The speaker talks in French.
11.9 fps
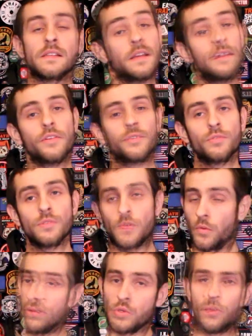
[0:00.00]
Salut à tous,
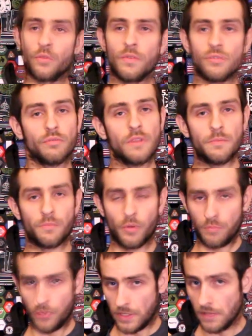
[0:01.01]
donc on se retrouve aujourd'hui pour
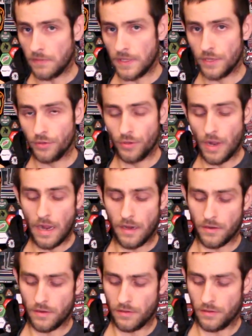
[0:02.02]
une petite vidéo.
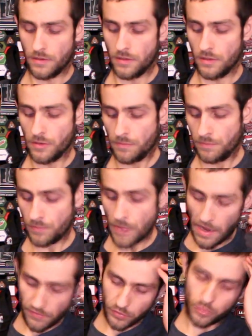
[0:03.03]
Alors euh,
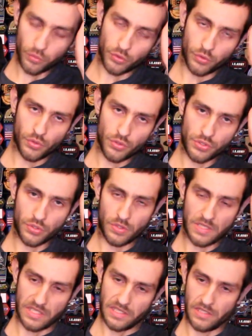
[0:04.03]
avant toute chose, je
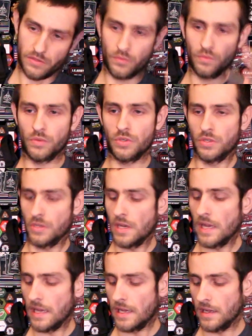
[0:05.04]
tiens donc
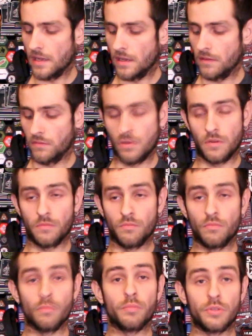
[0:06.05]
à vous donner
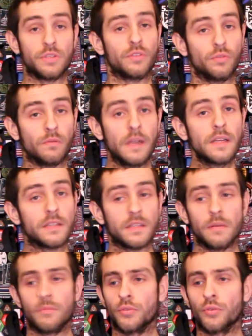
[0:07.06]
une petite nouvelle
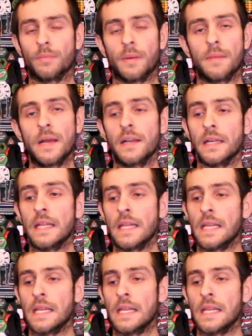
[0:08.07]
qui est plutôt pas mal.